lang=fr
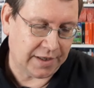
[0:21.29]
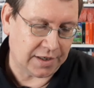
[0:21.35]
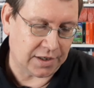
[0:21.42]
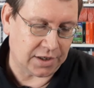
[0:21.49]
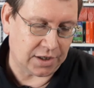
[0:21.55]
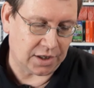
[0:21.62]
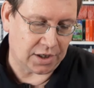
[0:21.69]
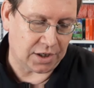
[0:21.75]

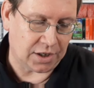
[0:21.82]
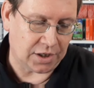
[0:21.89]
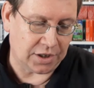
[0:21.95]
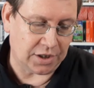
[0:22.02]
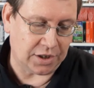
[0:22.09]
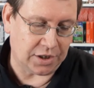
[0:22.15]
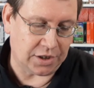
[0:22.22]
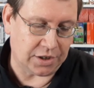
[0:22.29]

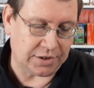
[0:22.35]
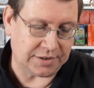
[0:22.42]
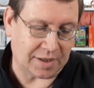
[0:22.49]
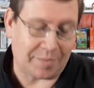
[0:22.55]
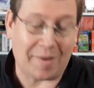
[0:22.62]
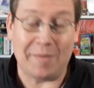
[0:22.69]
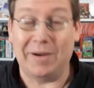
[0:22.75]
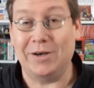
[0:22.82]
euh, il y a
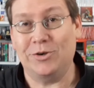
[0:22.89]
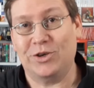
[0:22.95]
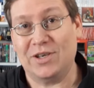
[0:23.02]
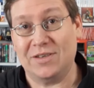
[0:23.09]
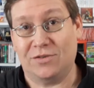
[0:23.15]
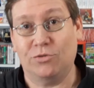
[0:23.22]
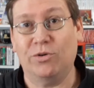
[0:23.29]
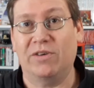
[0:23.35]
pas mal de
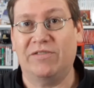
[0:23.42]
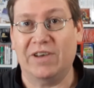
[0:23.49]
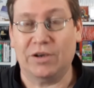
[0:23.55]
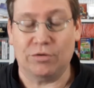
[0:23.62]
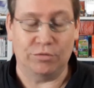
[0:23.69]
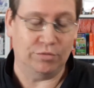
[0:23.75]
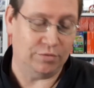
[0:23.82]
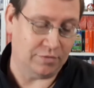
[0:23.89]
questions
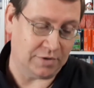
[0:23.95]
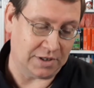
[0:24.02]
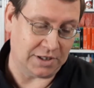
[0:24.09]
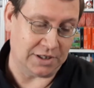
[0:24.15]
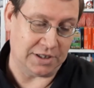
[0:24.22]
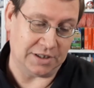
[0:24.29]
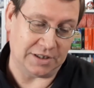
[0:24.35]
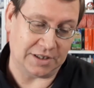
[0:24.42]
FAQ
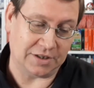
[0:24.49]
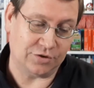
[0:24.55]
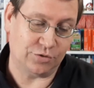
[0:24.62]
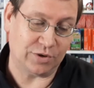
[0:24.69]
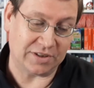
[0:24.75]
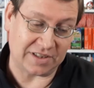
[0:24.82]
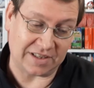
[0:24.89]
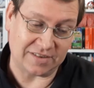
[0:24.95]
et des
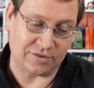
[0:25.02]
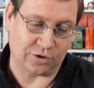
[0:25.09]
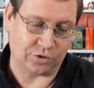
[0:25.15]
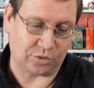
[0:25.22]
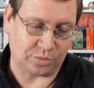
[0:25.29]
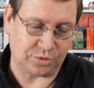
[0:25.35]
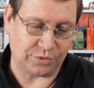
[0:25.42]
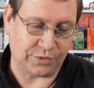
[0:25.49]
questions
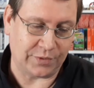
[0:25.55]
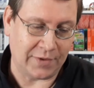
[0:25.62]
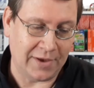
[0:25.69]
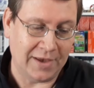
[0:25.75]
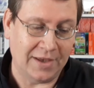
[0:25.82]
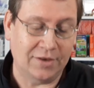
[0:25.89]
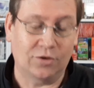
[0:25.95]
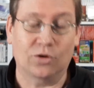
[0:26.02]
intéressantes en plus.
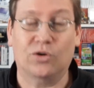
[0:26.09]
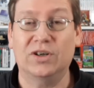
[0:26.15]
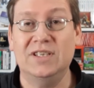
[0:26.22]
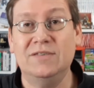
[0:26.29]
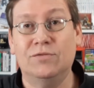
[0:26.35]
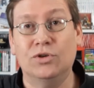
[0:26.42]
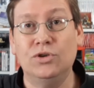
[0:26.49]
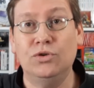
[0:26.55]
Donc au
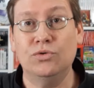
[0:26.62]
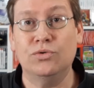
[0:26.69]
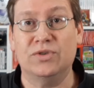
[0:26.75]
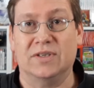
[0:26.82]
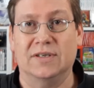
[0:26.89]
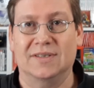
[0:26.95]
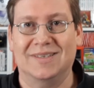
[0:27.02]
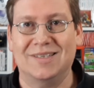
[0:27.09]
niveau news
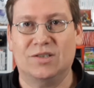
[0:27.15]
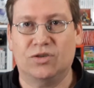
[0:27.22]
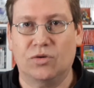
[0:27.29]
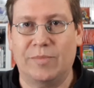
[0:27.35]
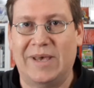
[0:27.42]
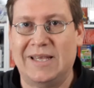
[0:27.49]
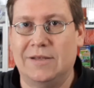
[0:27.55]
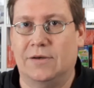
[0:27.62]
cette
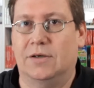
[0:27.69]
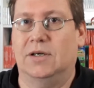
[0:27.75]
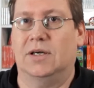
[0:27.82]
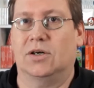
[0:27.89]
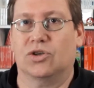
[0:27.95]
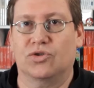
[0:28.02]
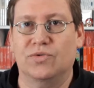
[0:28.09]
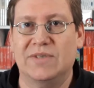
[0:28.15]
semaine,
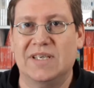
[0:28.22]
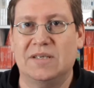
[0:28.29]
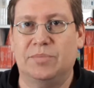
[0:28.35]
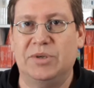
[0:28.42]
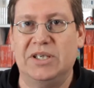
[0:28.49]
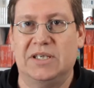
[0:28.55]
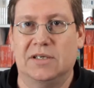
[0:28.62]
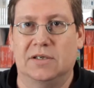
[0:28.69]
alors je vous
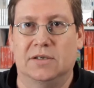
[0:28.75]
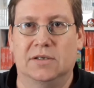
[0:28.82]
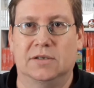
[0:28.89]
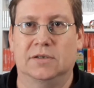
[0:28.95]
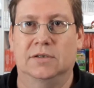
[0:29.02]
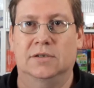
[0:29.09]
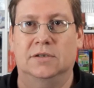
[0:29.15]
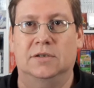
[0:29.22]
explique
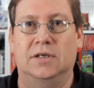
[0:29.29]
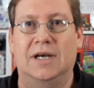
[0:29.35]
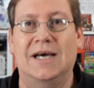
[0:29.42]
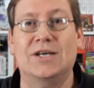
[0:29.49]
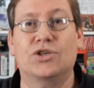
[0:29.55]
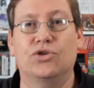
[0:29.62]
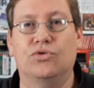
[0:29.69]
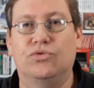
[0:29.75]
euh,
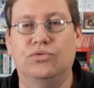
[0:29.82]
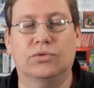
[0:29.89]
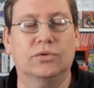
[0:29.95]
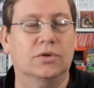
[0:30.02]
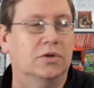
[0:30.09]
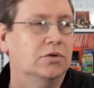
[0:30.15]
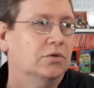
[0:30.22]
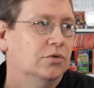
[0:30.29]
là, je
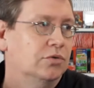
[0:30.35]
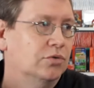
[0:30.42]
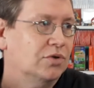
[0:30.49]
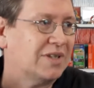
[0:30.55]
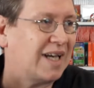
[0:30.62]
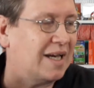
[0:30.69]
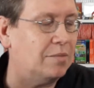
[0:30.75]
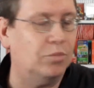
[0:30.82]
tourne de
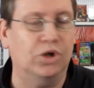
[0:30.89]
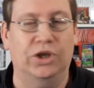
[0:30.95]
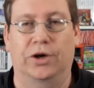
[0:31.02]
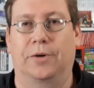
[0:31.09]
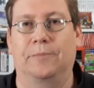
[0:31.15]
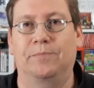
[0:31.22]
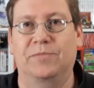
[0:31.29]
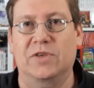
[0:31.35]
très bonne
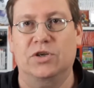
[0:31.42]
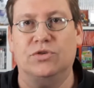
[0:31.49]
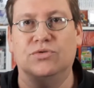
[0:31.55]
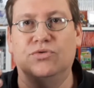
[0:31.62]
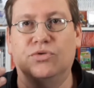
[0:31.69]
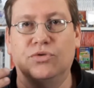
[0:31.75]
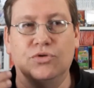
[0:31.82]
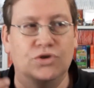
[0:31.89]
heure. Je
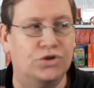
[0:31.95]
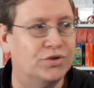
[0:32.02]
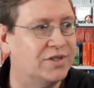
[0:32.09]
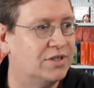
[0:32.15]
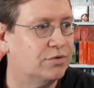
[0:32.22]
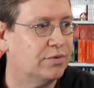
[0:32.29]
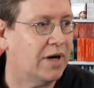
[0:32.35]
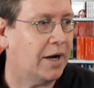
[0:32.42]
tourne le
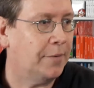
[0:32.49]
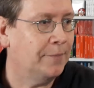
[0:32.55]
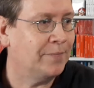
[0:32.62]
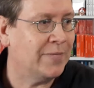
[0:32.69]
jeudi soir,